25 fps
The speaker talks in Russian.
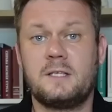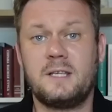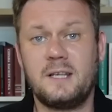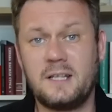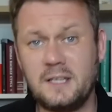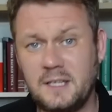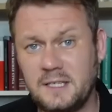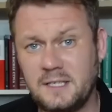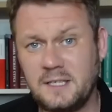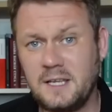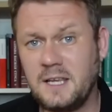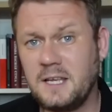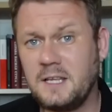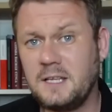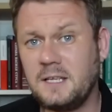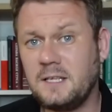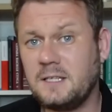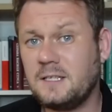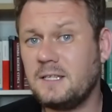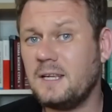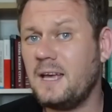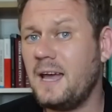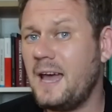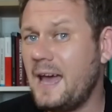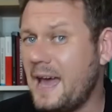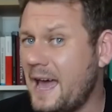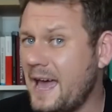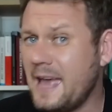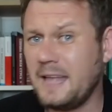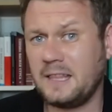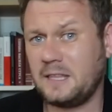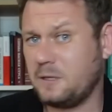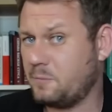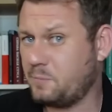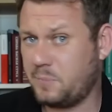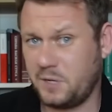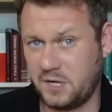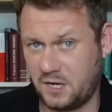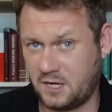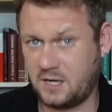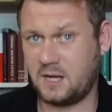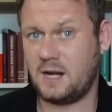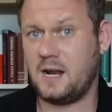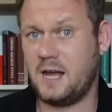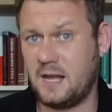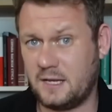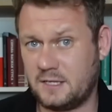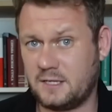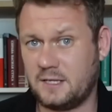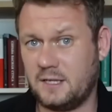Согласитесь, это
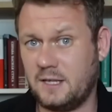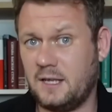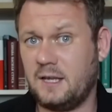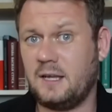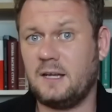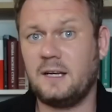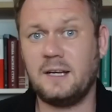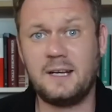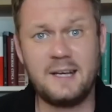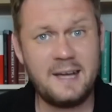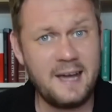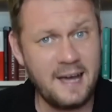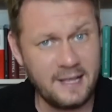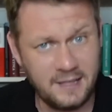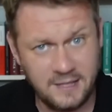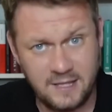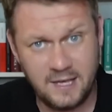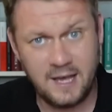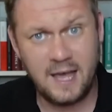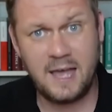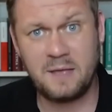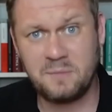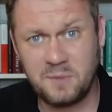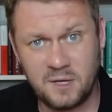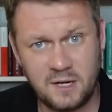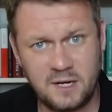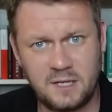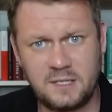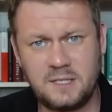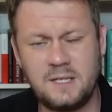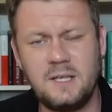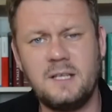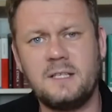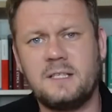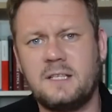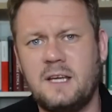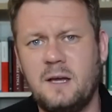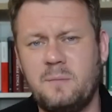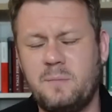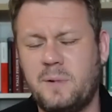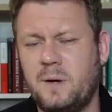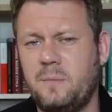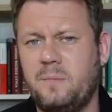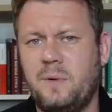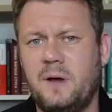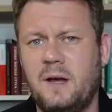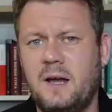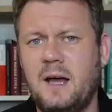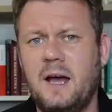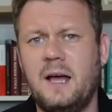прекрасно. Годами российская
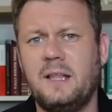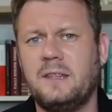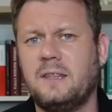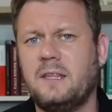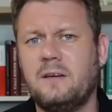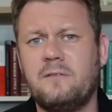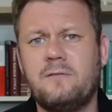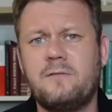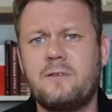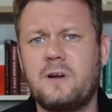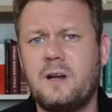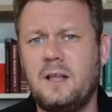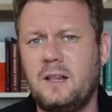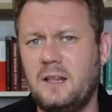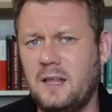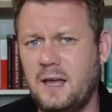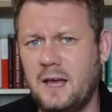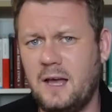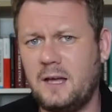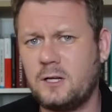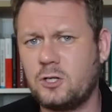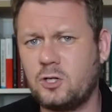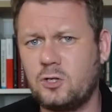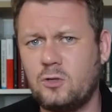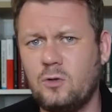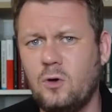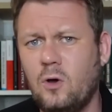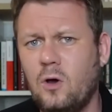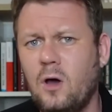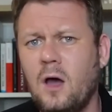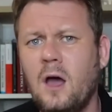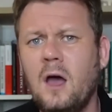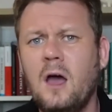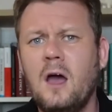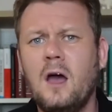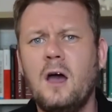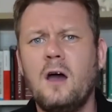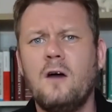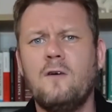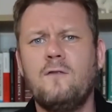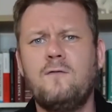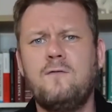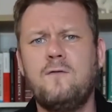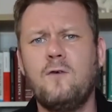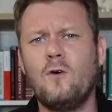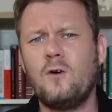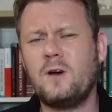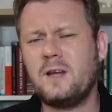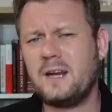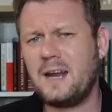пропаганда врала, что
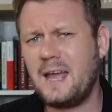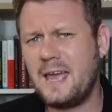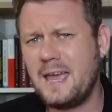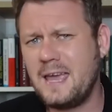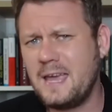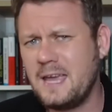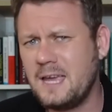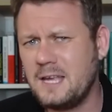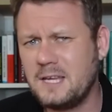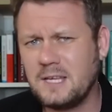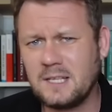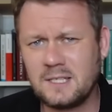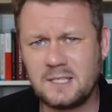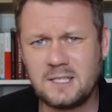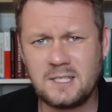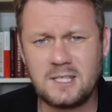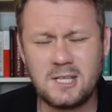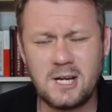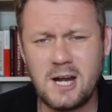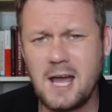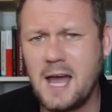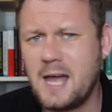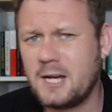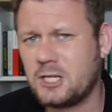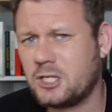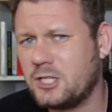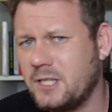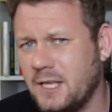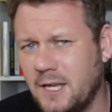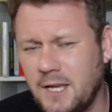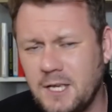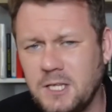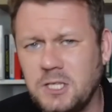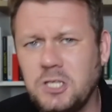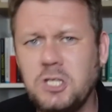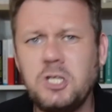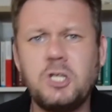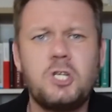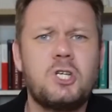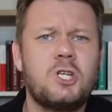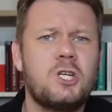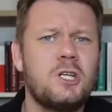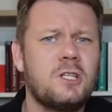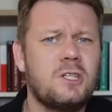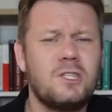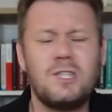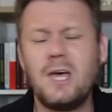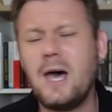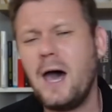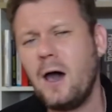в Украине страшная
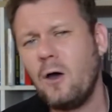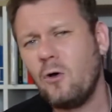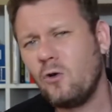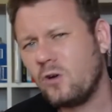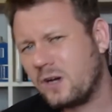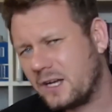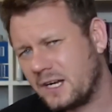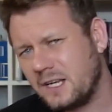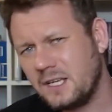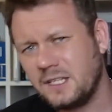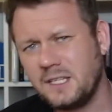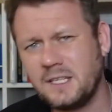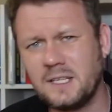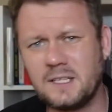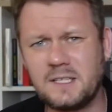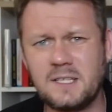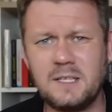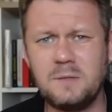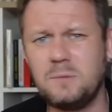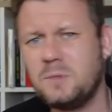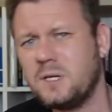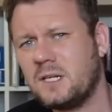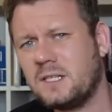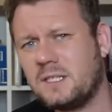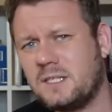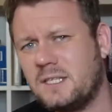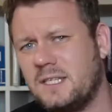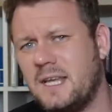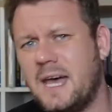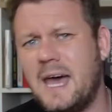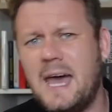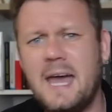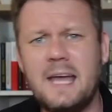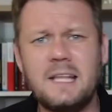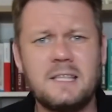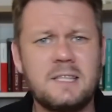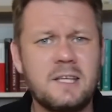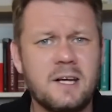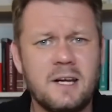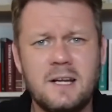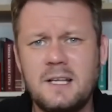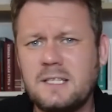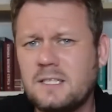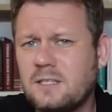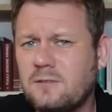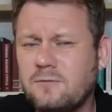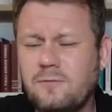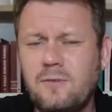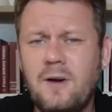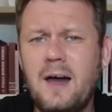нищета, Украина замерзает,
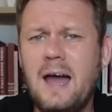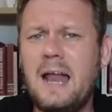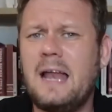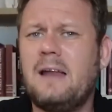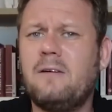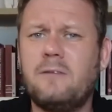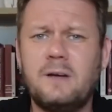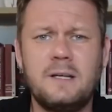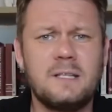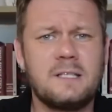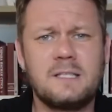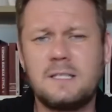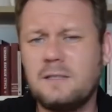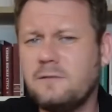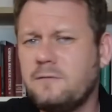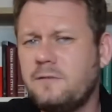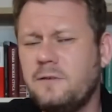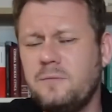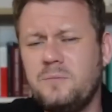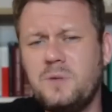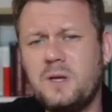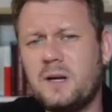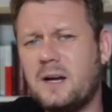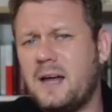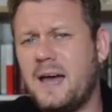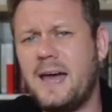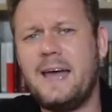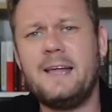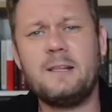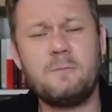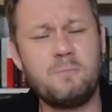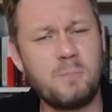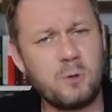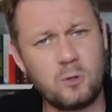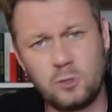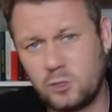разваливается, вымирает.